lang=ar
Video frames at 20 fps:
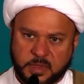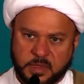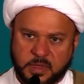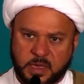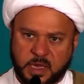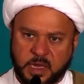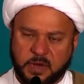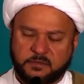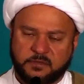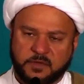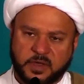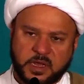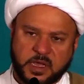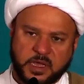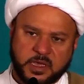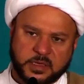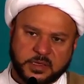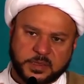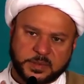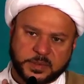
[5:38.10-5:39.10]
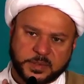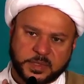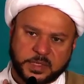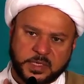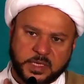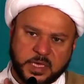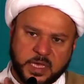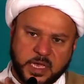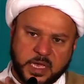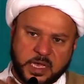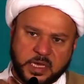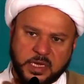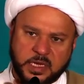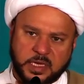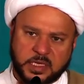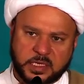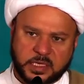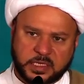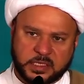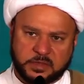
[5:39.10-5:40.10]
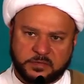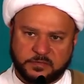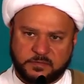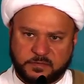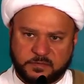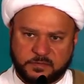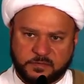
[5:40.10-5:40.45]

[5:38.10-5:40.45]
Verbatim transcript: الفرائص هي اعلى الكتف